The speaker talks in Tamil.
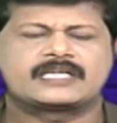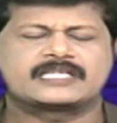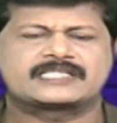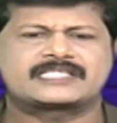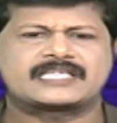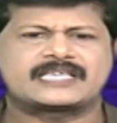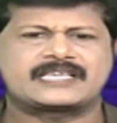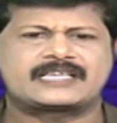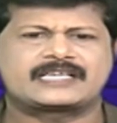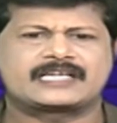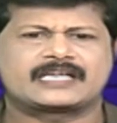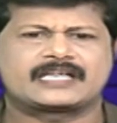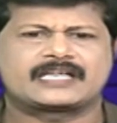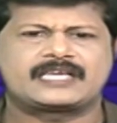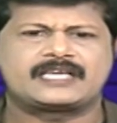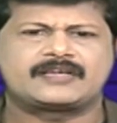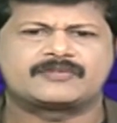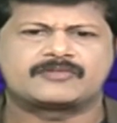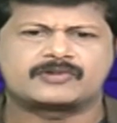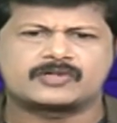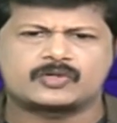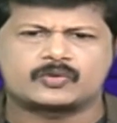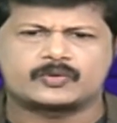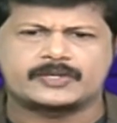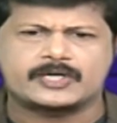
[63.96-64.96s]
இசைக்கலை
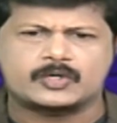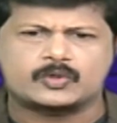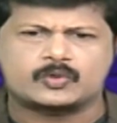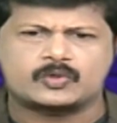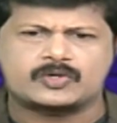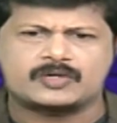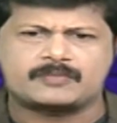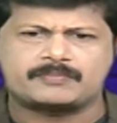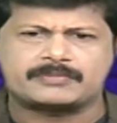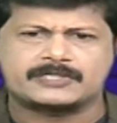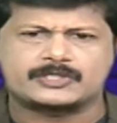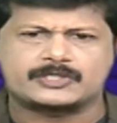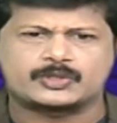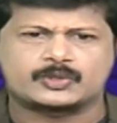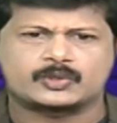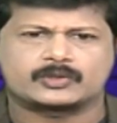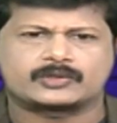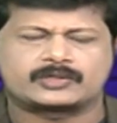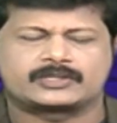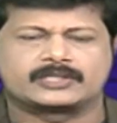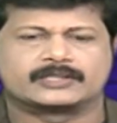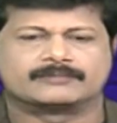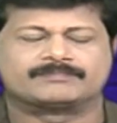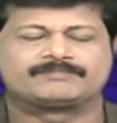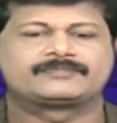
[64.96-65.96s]
இவங்களுடைய குடும்ப
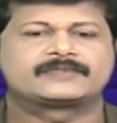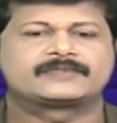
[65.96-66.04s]
சொத்து